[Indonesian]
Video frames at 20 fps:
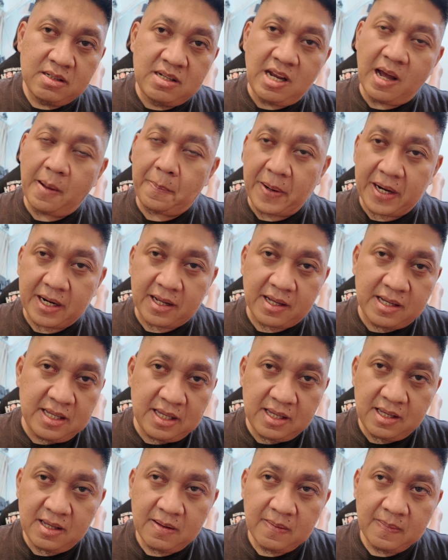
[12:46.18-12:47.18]
dia
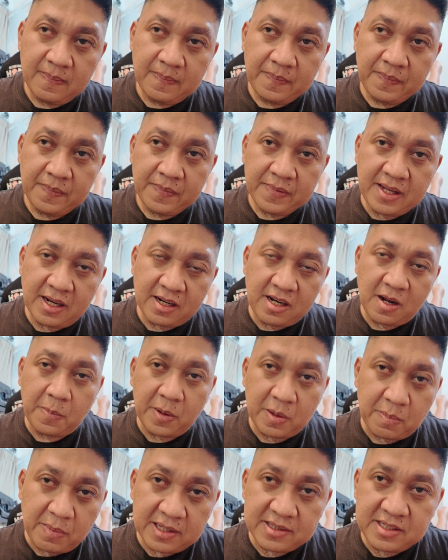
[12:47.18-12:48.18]
pergi dia
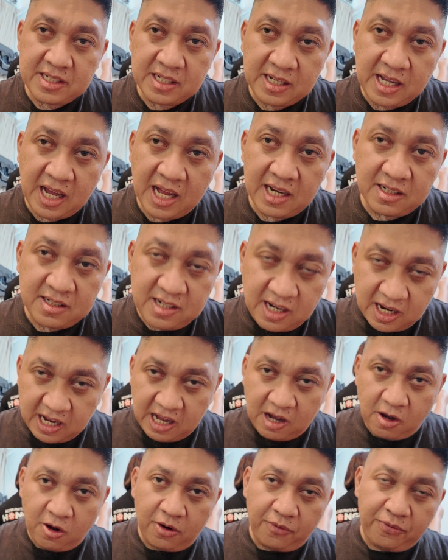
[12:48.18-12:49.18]
dapat majikan dia
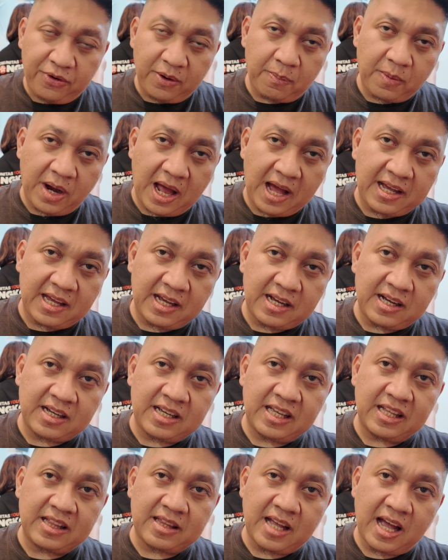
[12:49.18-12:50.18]
nggak ngonfirm lagi ke
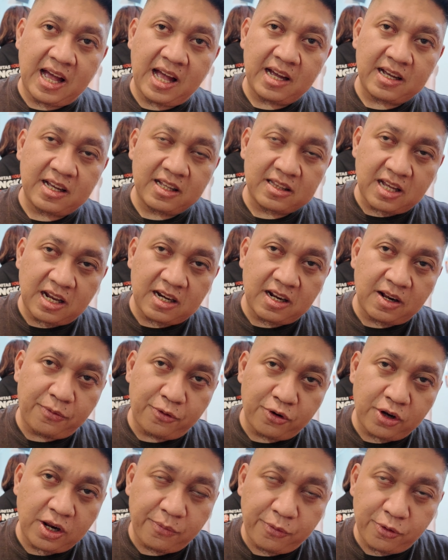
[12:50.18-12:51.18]
kita kita
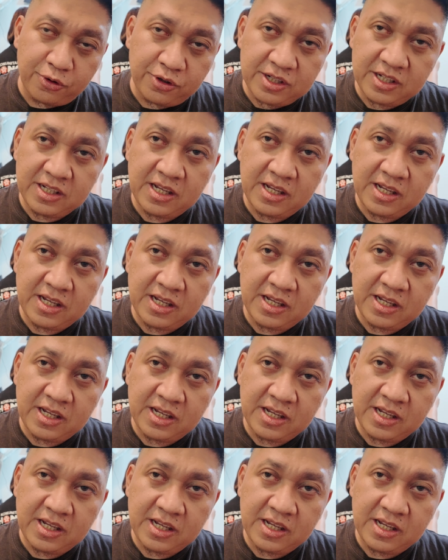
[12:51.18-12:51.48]
nelpon nelpon iya.